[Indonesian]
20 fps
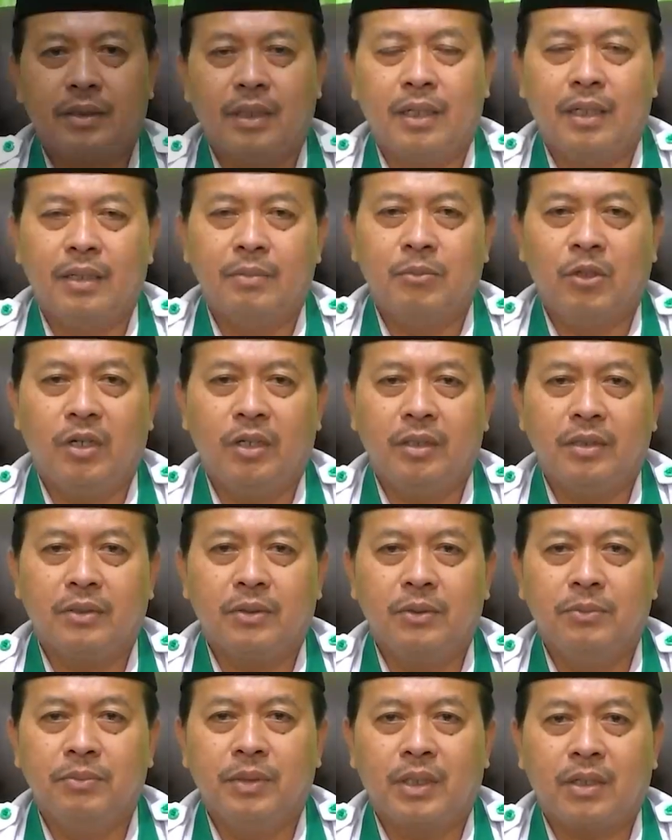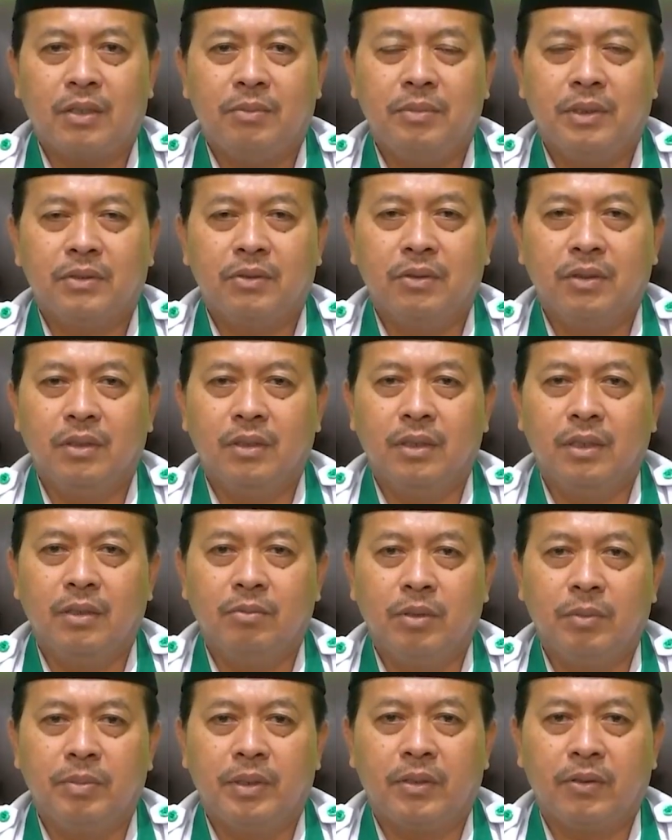Assalamualaikum
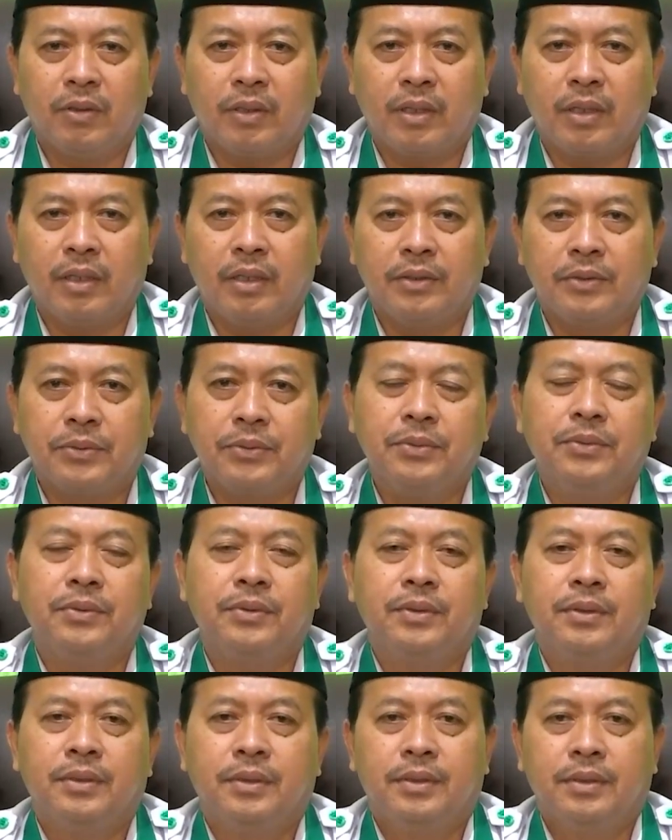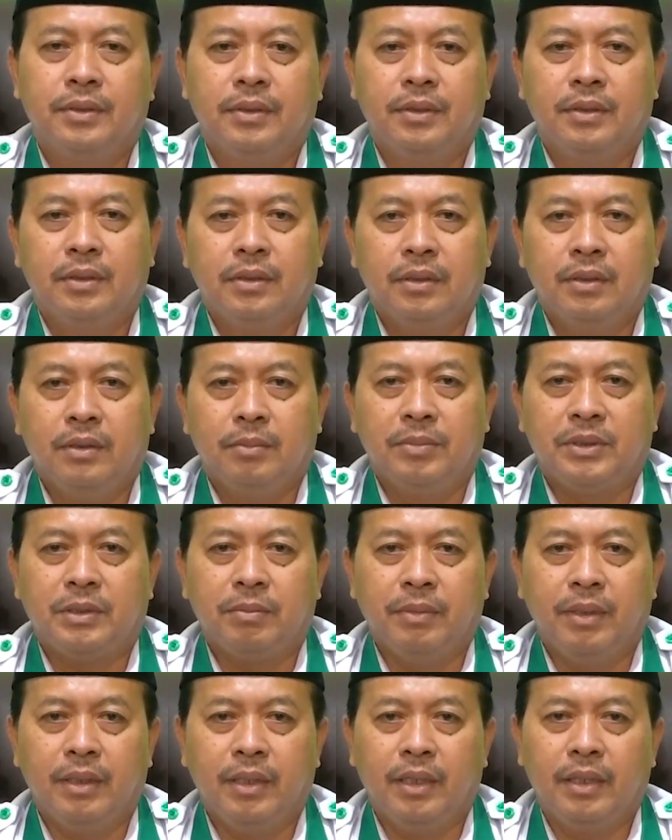warahmatullahi wabarakatuh
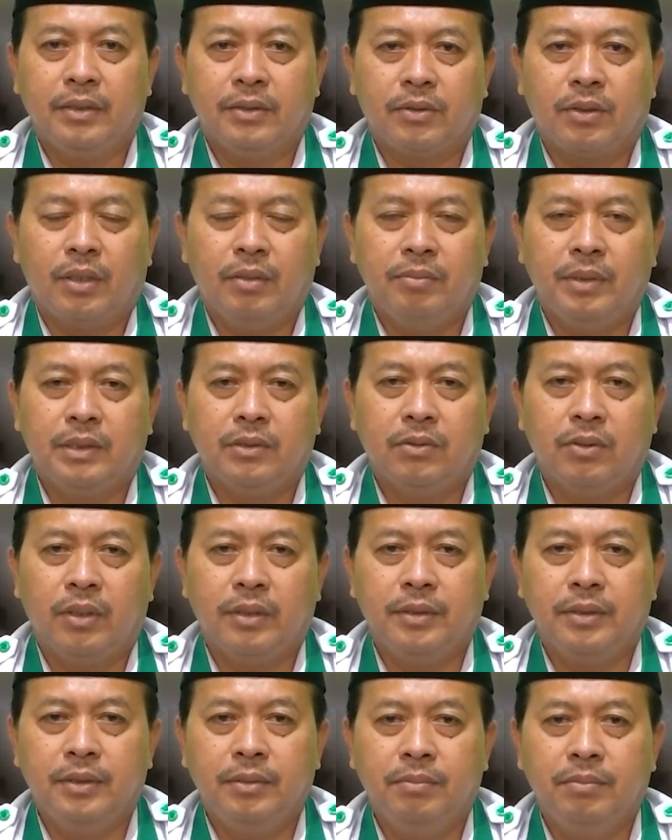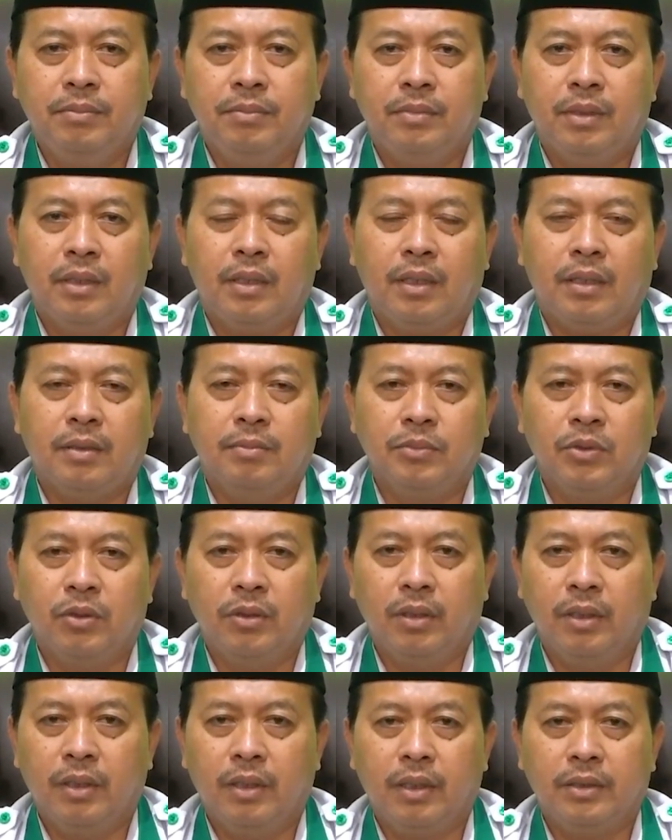Bismillahirrahmanirrahim
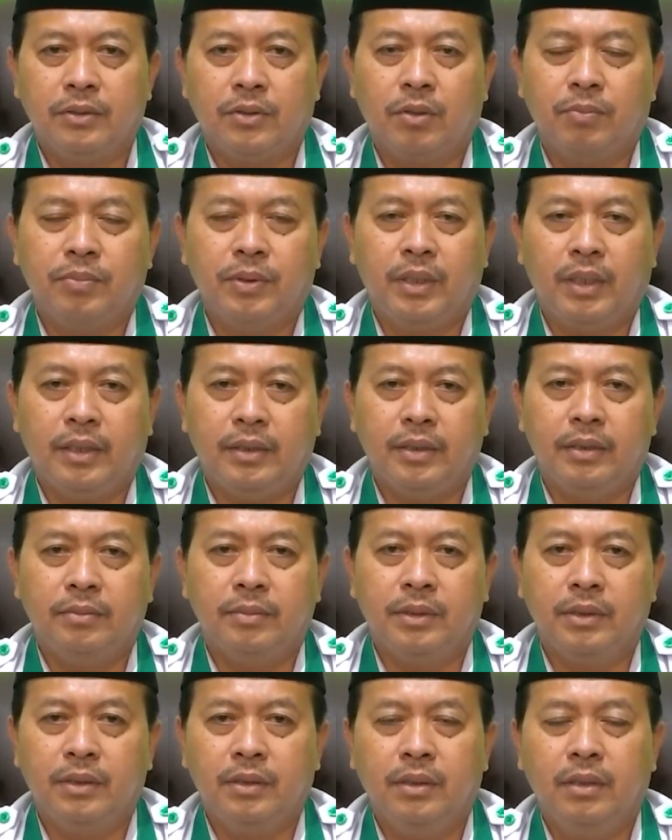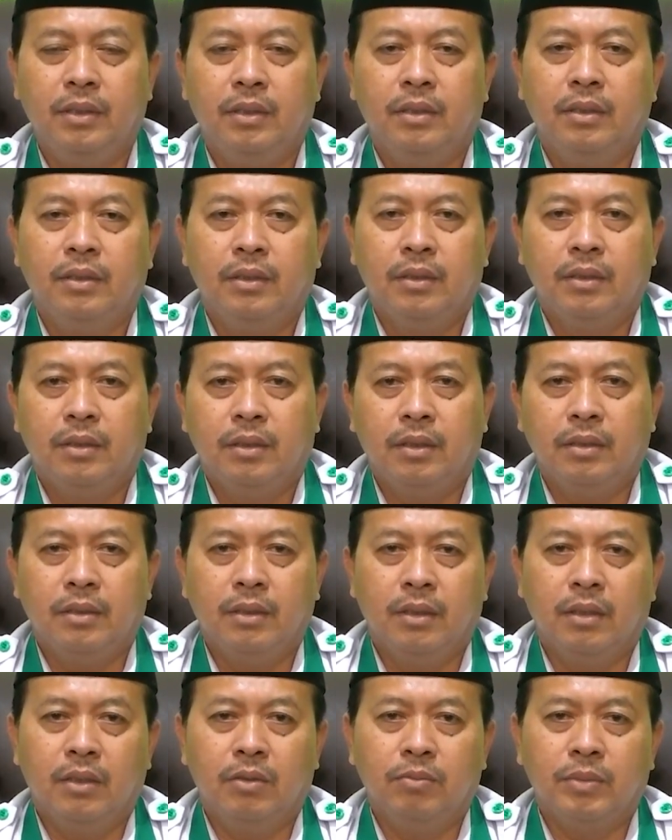Alhamdulillahirrabbilalamin
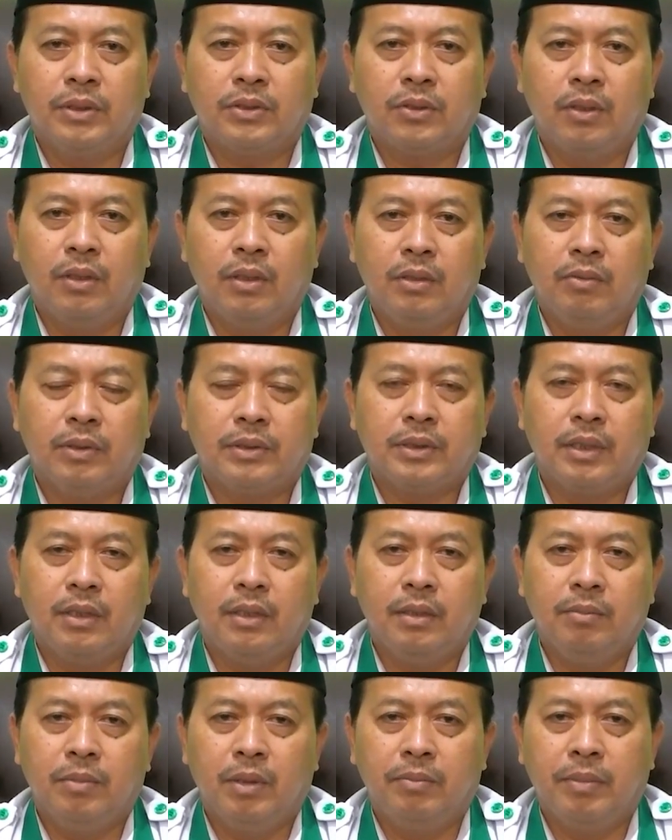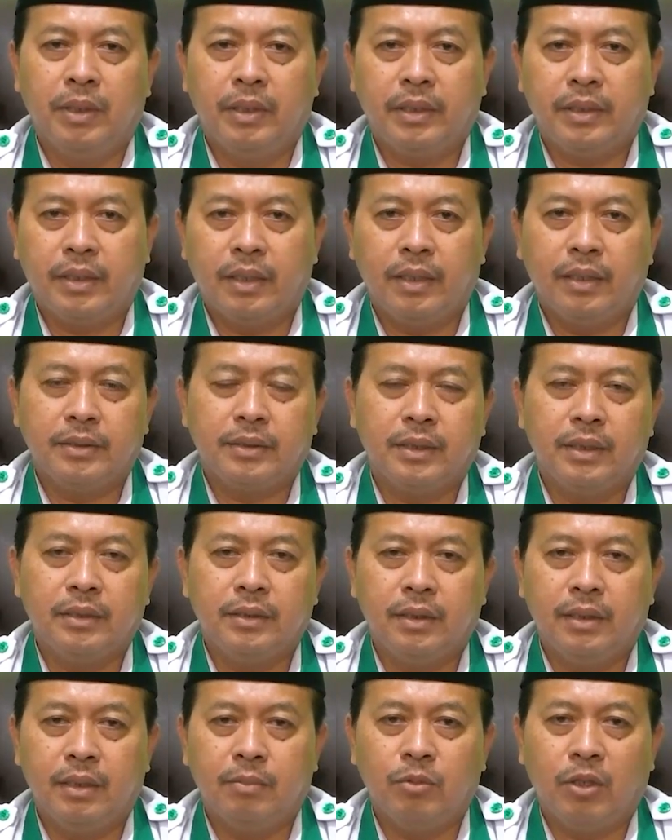Allahumma salli wa sallim wa barik ala
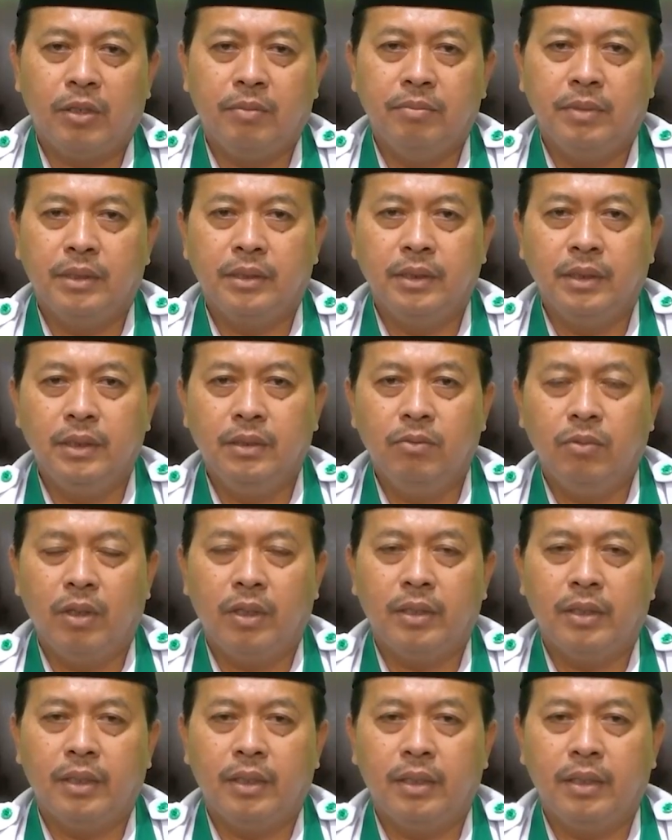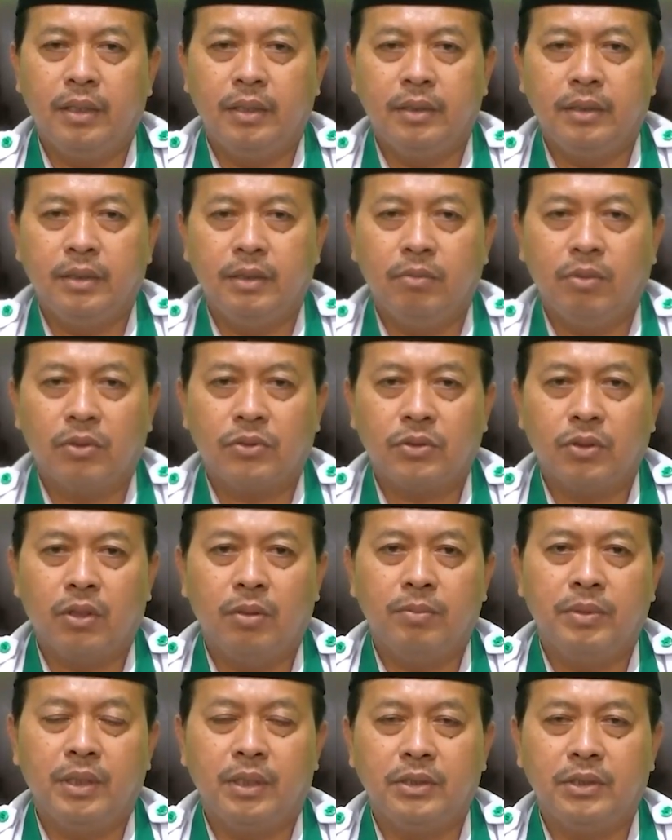Sayyidina Muhammadin wa ala alihi wa
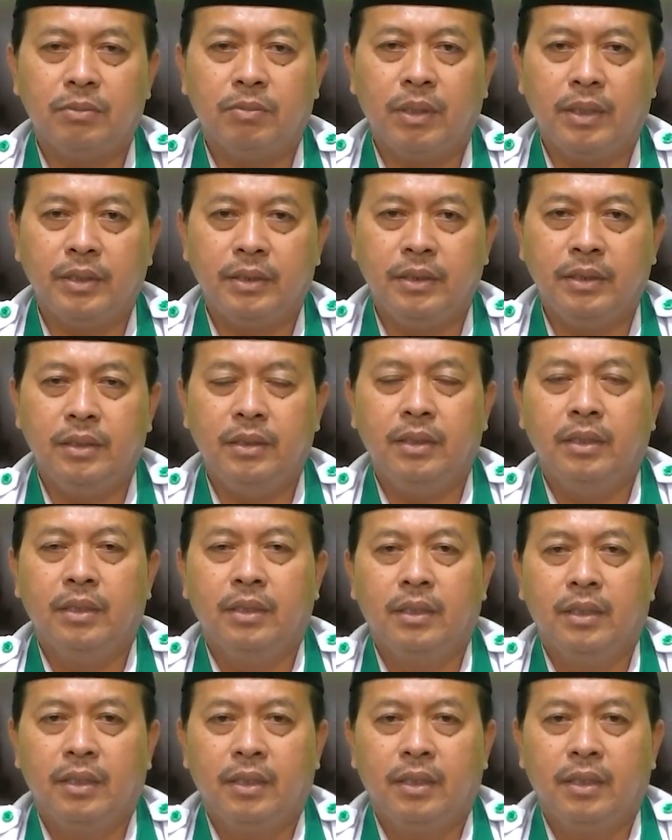sahbihi ajma'in